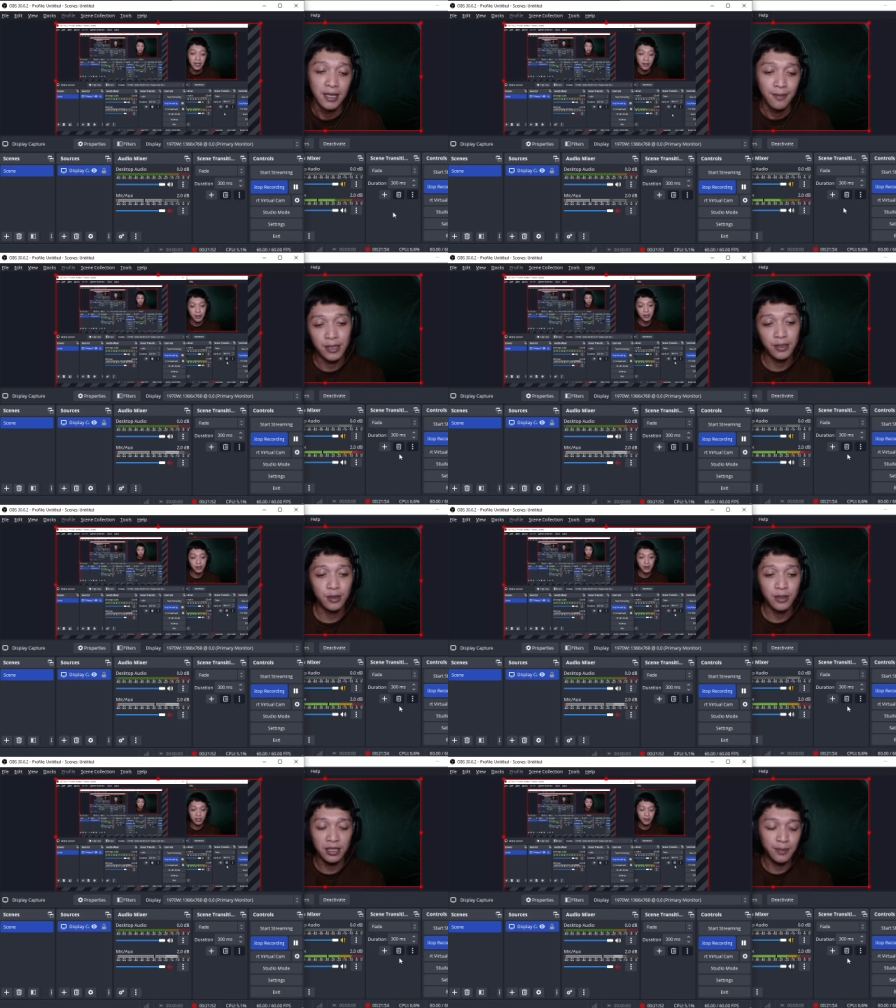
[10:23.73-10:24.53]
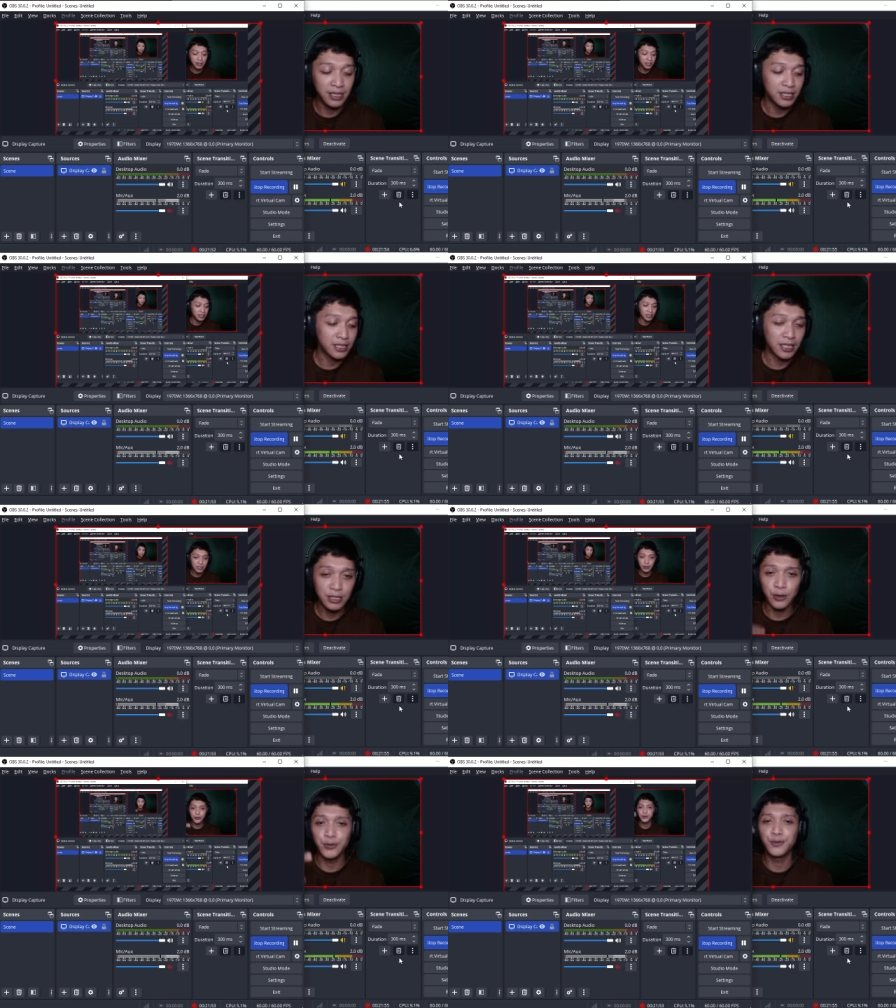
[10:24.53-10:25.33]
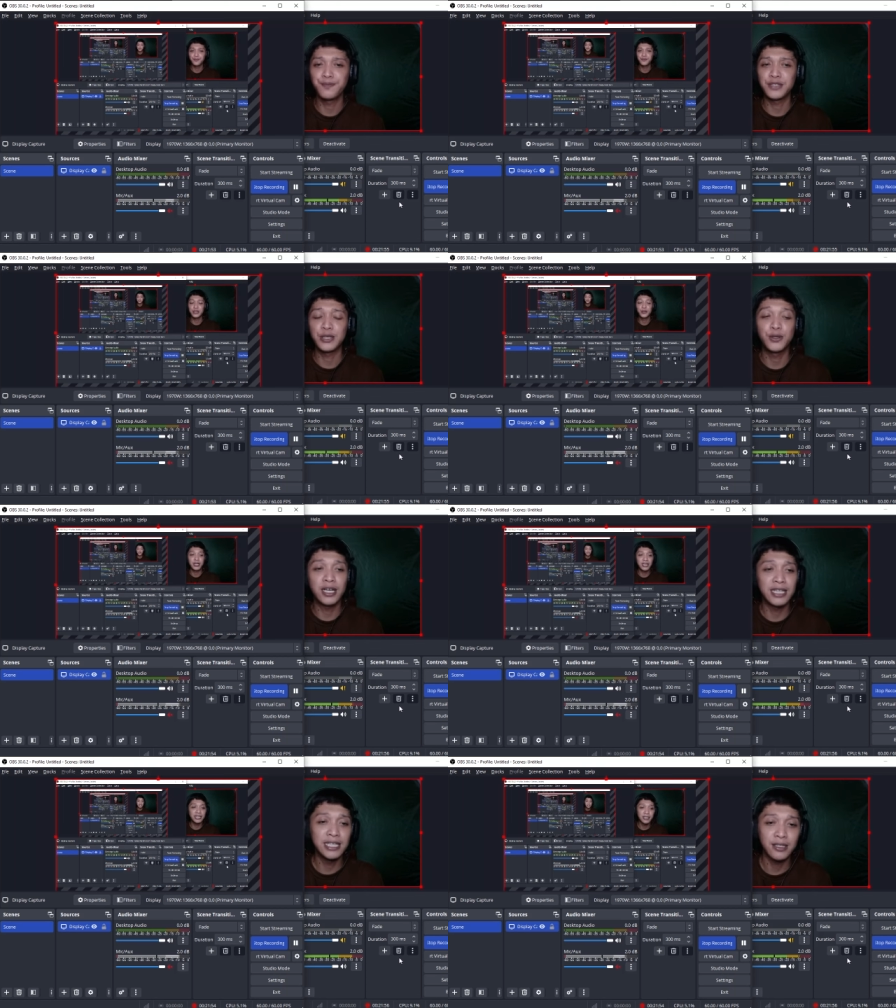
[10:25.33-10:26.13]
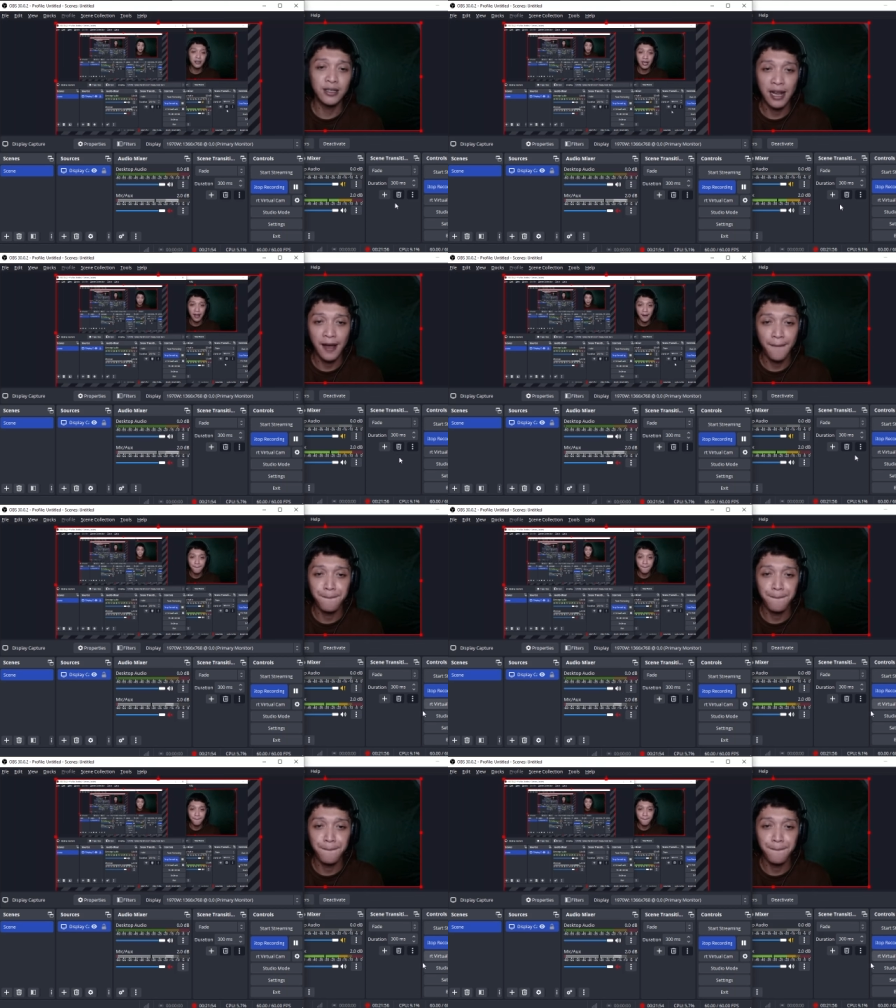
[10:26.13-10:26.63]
Pero 20 minutes na siguro, siguro hanggang dito na lang.